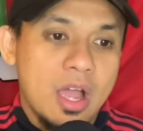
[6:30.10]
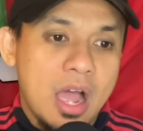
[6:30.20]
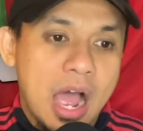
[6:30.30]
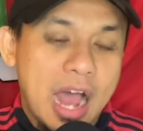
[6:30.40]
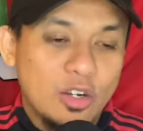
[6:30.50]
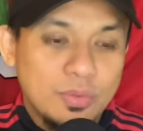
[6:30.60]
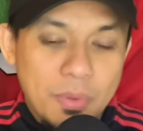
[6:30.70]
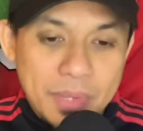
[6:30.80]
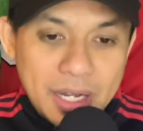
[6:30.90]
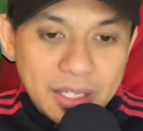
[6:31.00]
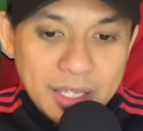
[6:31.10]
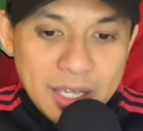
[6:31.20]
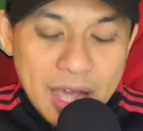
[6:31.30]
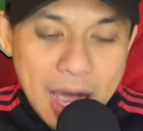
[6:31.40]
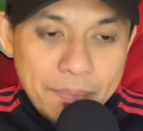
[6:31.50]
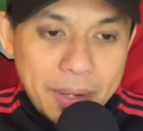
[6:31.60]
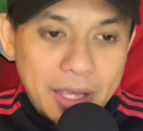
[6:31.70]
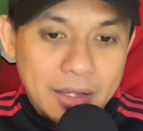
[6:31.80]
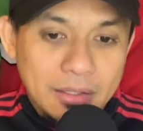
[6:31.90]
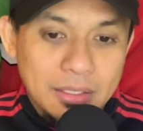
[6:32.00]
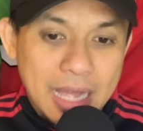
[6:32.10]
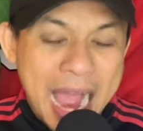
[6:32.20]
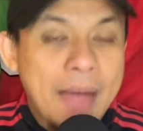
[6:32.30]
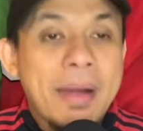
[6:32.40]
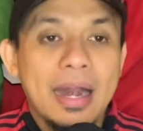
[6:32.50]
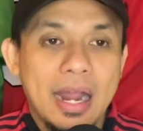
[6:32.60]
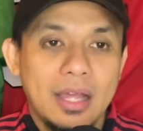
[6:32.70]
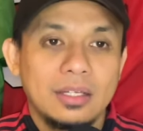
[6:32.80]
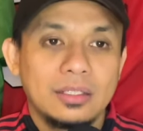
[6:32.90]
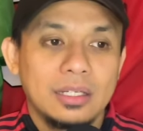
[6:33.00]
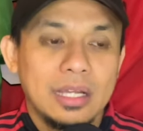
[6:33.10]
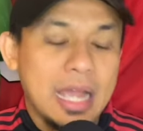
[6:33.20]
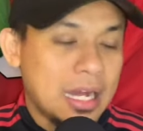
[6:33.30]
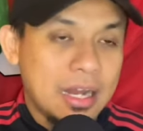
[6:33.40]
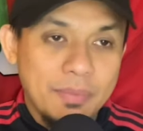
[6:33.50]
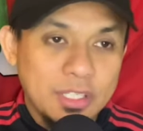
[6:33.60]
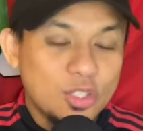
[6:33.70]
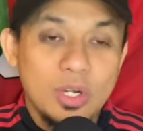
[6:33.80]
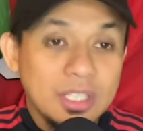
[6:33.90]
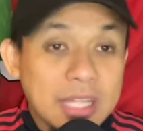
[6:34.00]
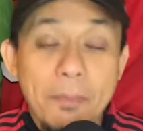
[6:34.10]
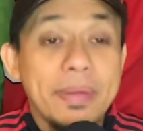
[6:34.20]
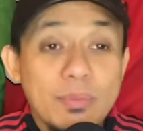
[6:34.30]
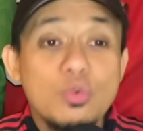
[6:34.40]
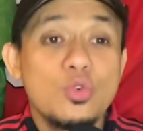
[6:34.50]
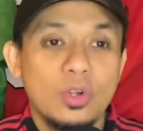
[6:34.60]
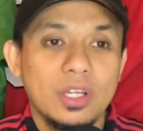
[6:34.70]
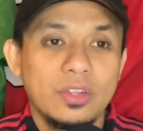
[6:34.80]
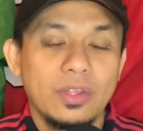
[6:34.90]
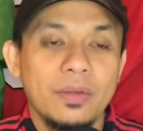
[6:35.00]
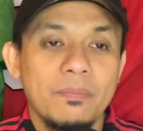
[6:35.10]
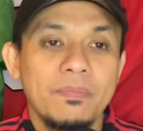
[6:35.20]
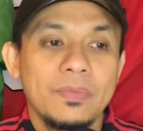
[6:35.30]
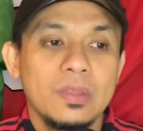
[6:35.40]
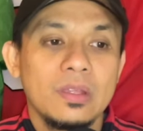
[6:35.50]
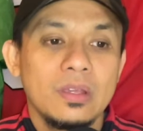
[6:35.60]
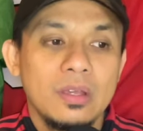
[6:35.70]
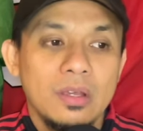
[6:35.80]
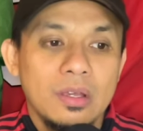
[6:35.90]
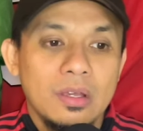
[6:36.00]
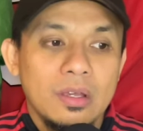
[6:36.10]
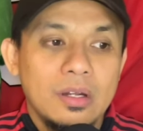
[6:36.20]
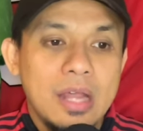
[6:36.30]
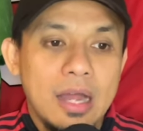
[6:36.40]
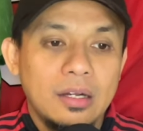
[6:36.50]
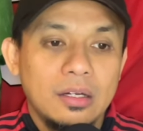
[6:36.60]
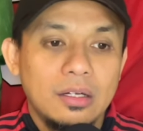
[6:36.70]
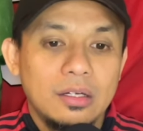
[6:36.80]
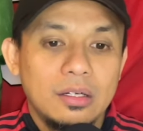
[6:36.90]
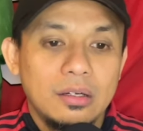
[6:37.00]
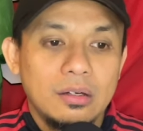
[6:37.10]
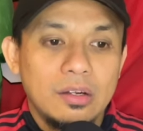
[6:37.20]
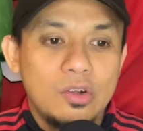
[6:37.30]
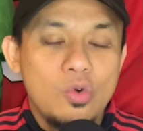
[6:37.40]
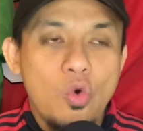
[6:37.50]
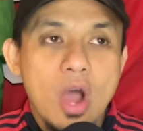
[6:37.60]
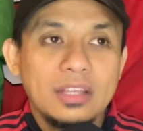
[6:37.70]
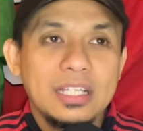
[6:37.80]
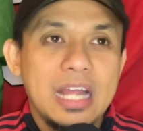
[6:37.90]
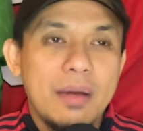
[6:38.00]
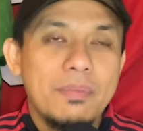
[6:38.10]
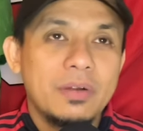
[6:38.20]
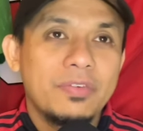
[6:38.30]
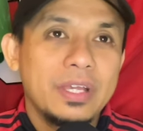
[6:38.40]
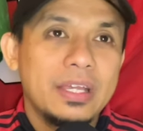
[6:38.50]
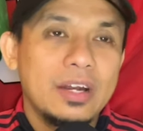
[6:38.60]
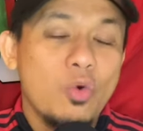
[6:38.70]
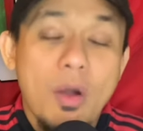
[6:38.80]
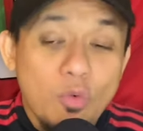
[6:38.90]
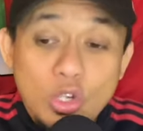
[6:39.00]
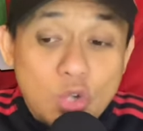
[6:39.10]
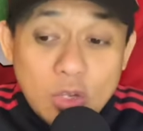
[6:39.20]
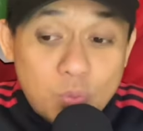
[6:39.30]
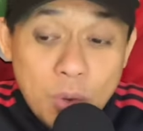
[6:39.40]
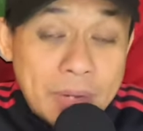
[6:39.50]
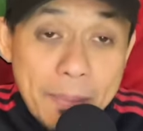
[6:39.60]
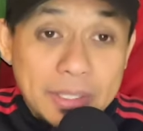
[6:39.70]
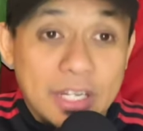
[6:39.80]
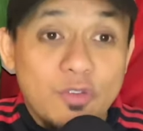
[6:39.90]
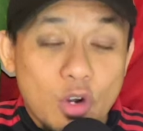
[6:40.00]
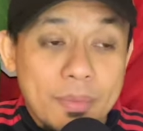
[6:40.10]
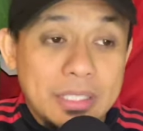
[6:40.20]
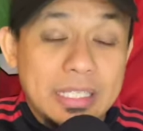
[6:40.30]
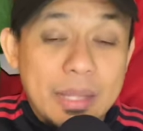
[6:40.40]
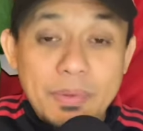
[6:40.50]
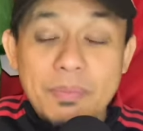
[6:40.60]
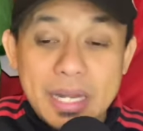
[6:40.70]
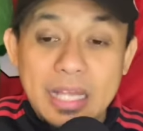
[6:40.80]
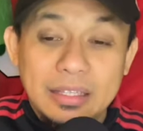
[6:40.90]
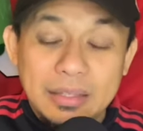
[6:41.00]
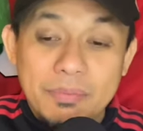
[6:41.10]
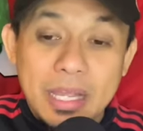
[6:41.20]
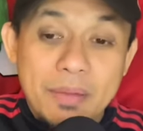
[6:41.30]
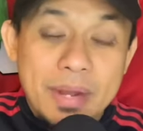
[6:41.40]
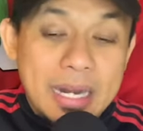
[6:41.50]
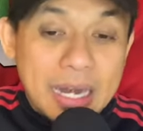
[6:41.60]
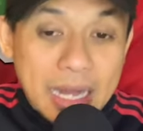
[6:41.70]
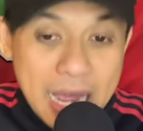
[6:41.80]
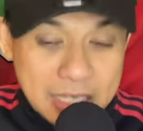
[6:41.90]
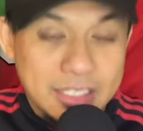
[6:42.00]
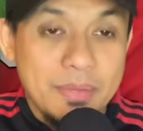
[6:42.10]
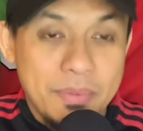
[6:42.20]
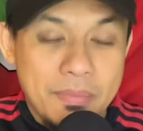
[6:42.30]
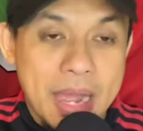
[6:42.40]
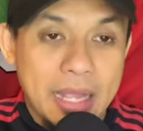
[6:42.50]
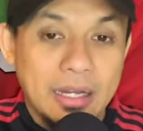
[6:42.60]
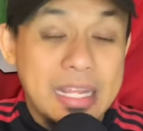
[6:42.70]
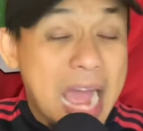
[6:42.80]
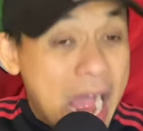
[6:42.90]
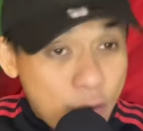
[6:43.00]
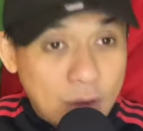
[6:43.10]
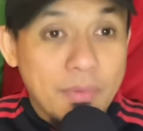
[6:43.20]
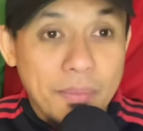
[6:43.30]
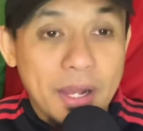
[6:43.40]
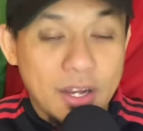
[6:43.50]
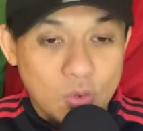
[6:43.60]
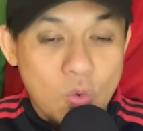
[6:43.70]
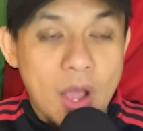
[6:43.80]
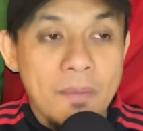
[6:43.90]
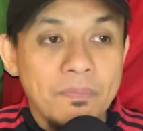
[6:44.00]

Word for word: harus memiliki apa ya amarah karena Manchester United tampil buruk gitu ya. dan gua tidak berpikir gua gua juga belum dapat informasi tapi melihat bagaimana reaksi pemain di awal babak kedua